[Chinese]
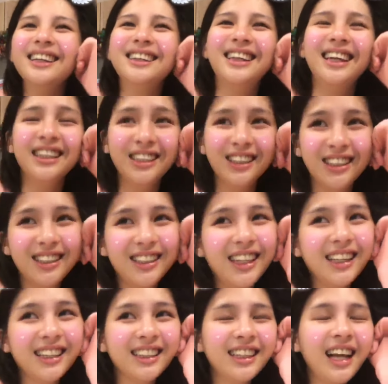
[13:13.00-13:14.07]
线
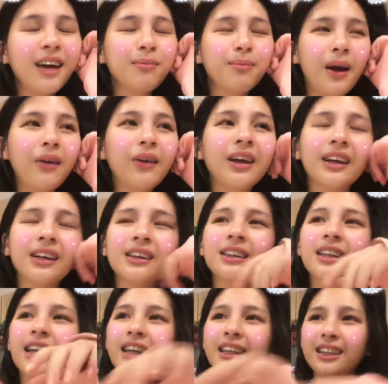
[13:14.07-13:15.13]
线上表演跟
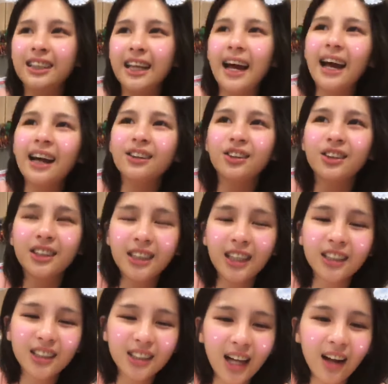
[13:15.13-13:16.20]
家就是
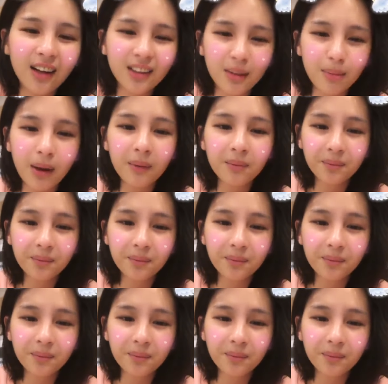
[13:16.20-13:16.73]
现场的嘛，